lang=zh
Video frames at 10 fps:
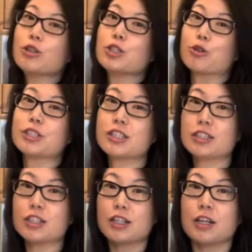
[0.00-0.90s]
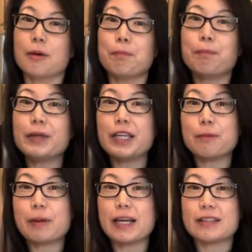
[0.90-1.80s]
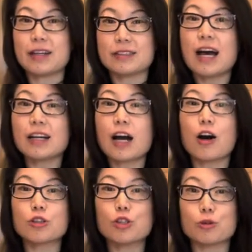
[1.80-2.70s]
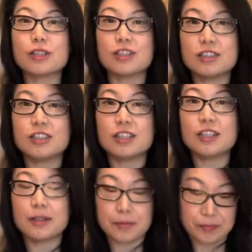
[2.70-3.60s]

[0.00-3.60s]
酒师必备的参考手册之一。